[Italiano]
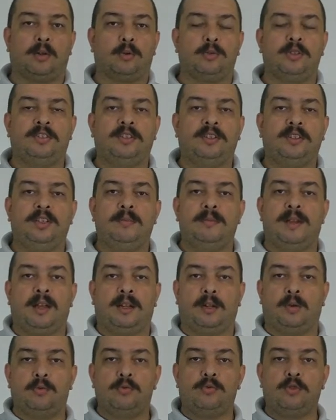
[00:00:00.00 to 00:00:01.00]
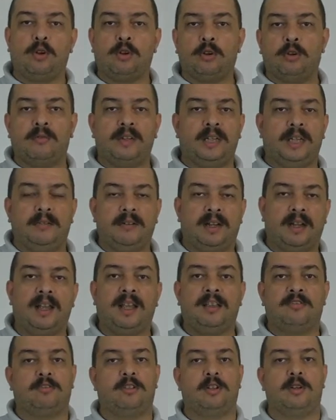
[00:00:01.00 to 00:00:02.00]
Ogni settimana un giorno veniva
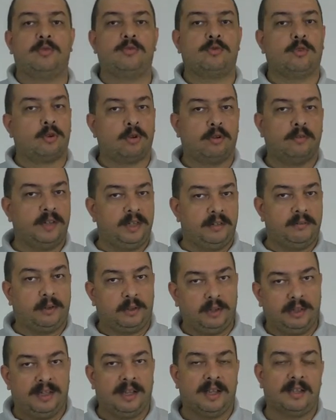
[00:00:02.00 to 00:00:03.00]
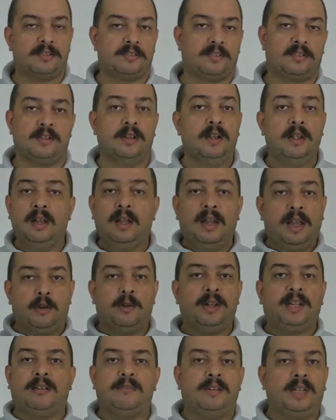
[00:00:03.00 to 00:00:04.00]
l'ASL e un giorno venivano i NAS. E non
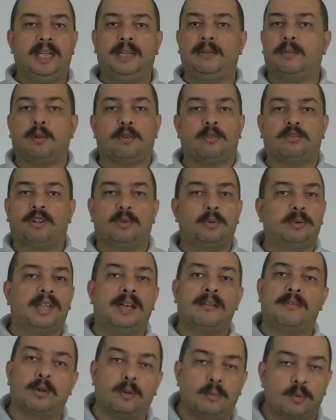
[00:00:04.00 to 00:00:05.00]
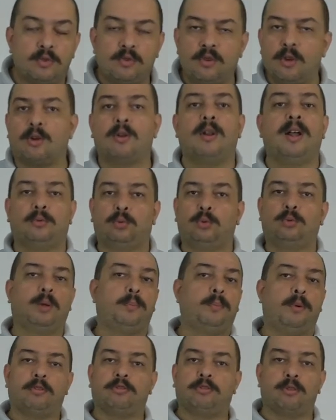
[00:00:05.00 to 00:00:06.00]
è che venivano, salutavano, buongiorno, ah, tutto a
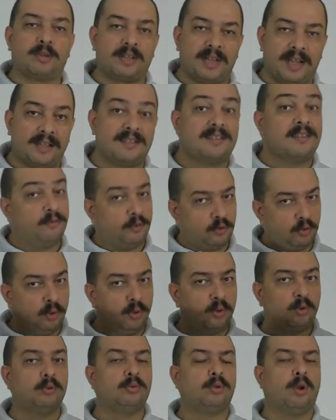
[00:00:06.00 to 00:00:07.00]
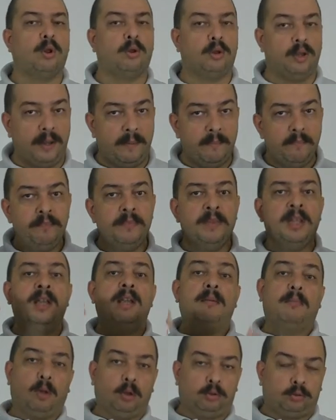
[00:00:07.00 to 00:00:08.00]
posto, grazie. Facevano controlli
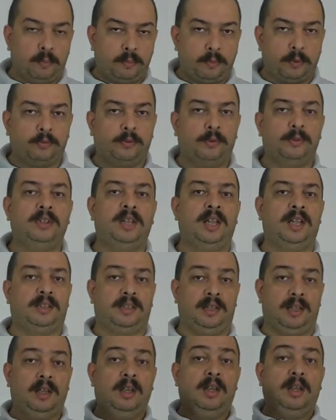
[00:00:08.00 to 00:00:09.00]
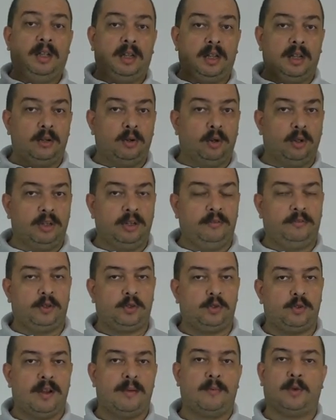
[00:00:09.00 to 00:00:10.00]
molto approfonditi, eh, noi
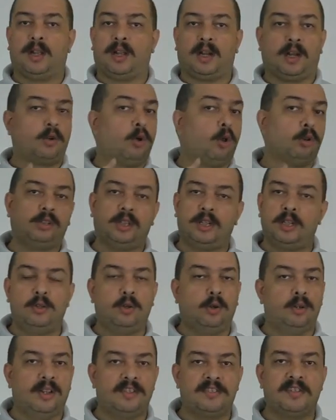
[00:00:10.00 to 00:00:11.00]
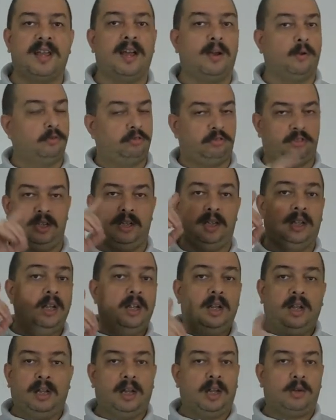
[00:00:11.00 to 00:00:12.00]
facevamo la raccolta degli oli esausti,
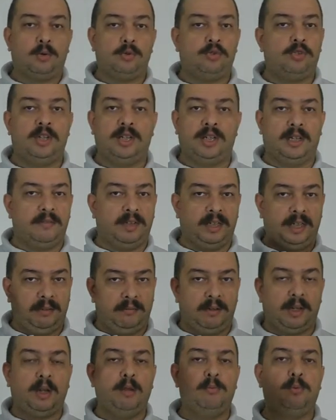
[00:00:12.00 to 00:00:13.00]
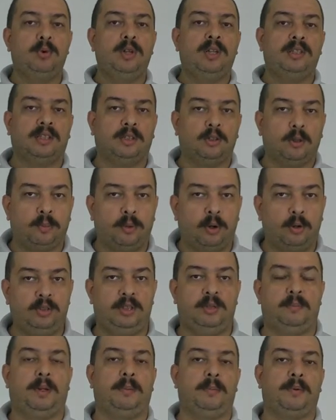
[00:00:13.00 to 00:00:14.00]
la cucina veniva ripulita dopo
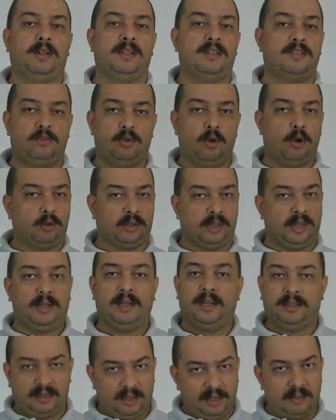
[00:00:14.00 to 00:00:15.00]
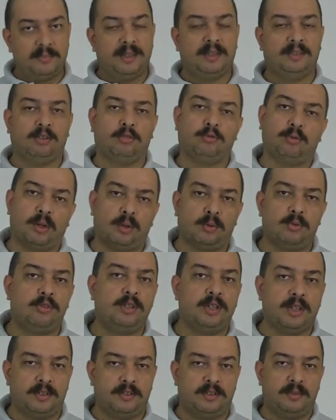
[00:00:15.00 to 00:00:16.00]
ogni preparazione, letteralmente sulla
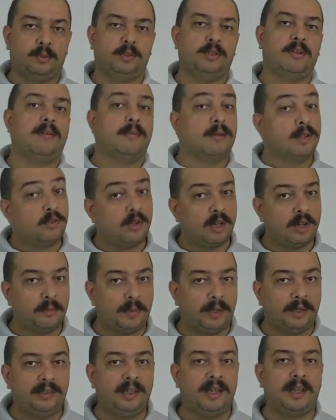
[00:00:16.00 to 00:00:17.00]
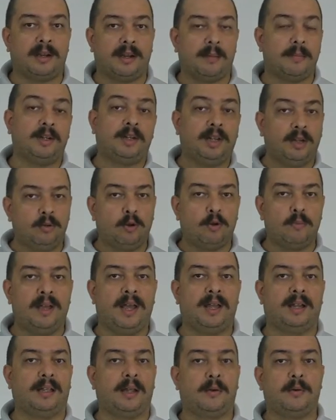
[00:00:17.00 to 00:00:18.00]
cucina si poteva mangiare per terra, perché è
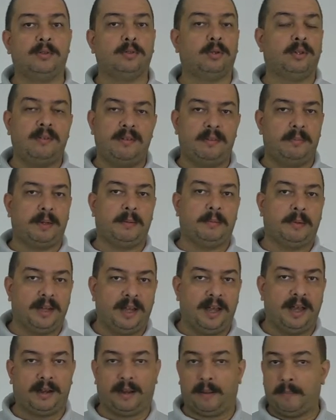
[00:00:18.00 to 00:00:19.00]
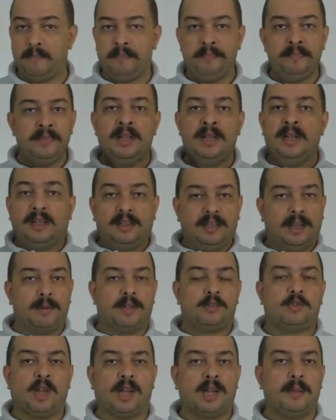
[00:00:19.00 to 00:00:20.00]
normale che quando devi preparare da
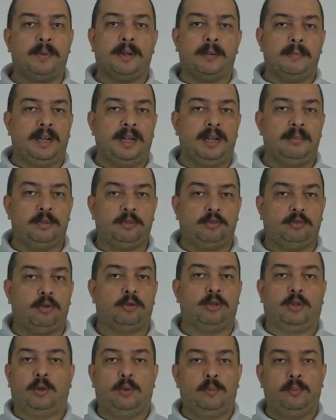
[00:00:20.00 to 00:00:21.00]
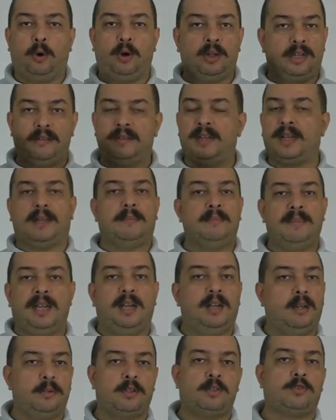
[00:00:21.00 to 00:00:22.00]
mangiare per mille persone, non puoi avere
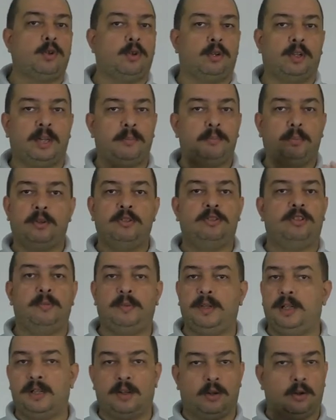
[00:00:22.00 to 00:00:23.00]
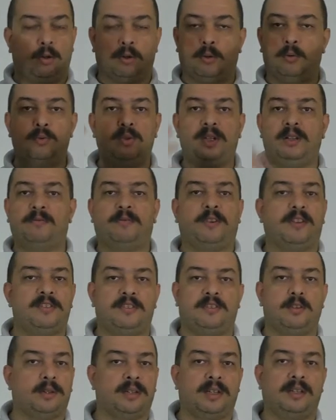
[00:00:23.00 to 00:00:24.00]
mille persone che poi si pigliano
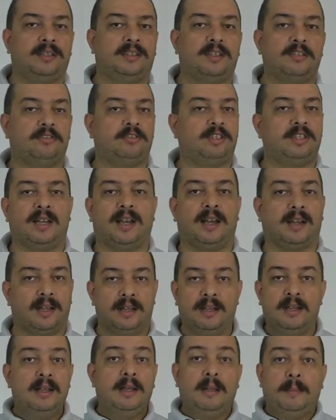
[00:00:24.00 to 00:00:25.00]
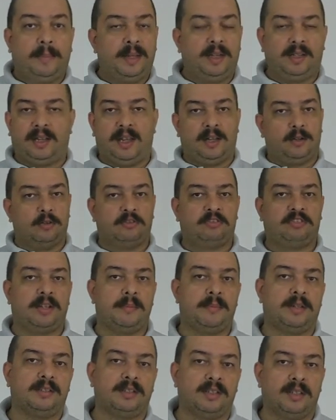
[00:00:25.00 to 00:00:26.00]
un'infezione intestinale perché non stai
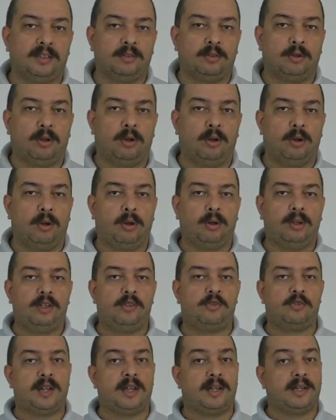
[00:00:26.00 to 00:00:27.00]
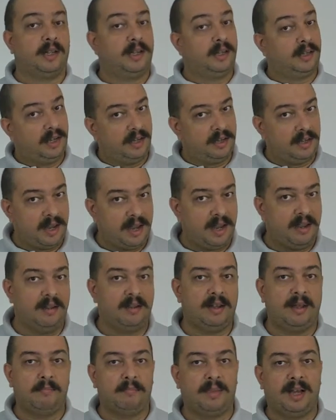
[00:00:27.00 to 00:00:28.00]
mantenendo l'igiene, che è
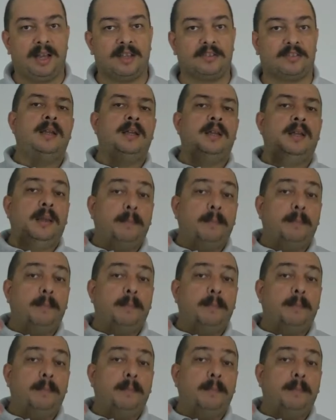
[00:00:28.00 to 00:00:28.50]
la base.